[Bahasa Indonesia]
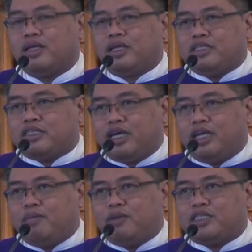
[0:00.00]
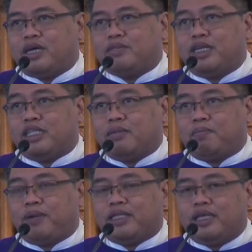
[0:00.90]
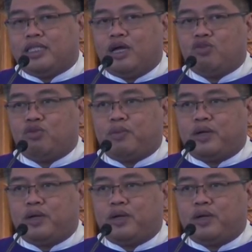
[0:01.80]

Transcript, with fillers: Kisah ini bisa menjadi tempat kita untuk